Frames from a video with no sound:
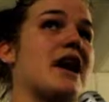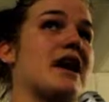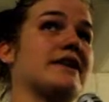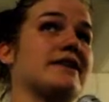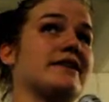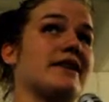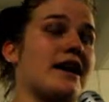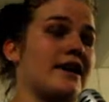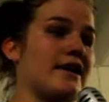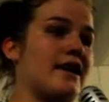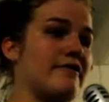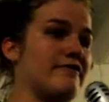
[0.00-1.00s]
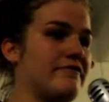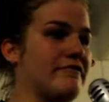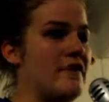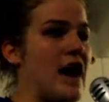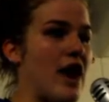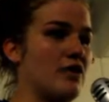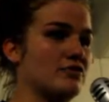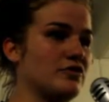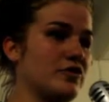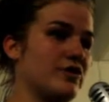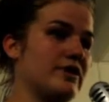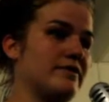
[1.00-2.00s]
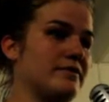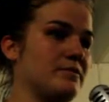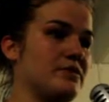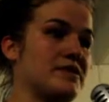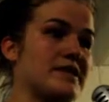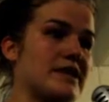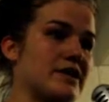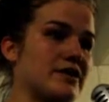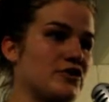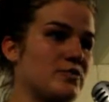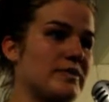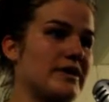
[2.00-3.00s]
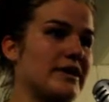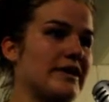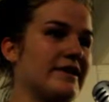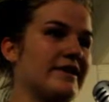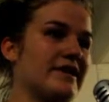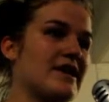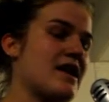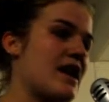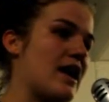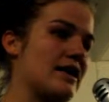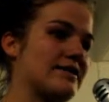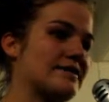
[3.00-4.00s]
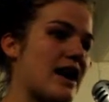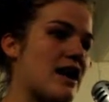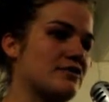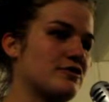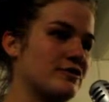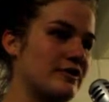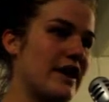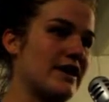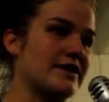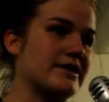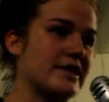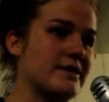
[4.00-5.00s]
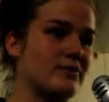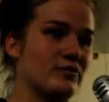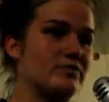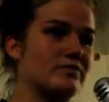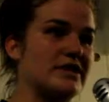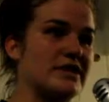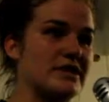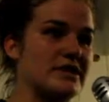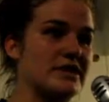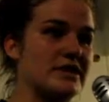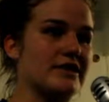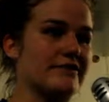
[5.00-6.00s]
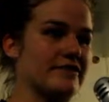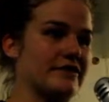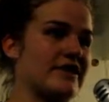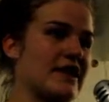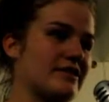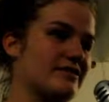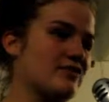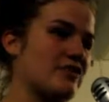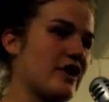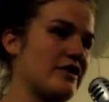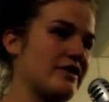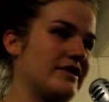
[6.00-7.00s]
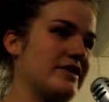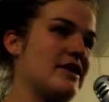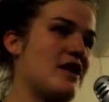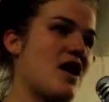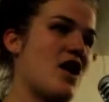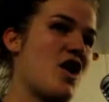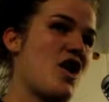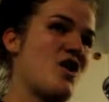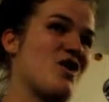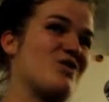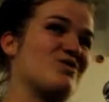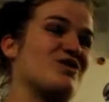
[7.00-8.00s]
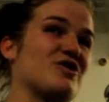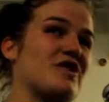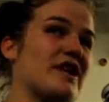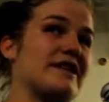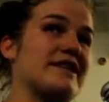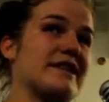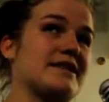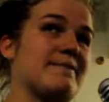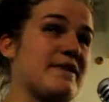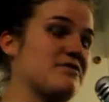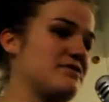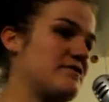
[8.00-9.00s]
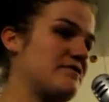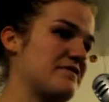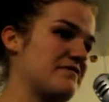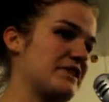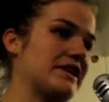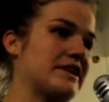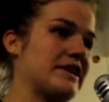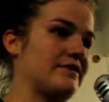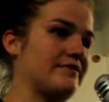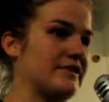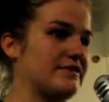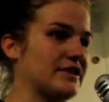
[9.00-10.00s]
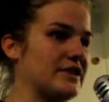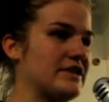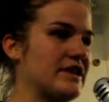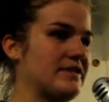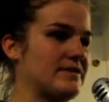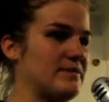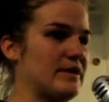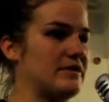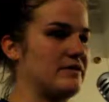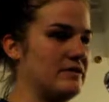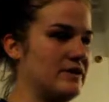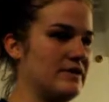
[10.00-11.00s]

eigentlich alle auf Augenhöhe. Wir müssen jedes Spiel alles rausholen, alles geben, um diesen Sieg davontragen zu können. Und so kann ich jetzt bei uns für wirklich keinen Favoriten ausmachen.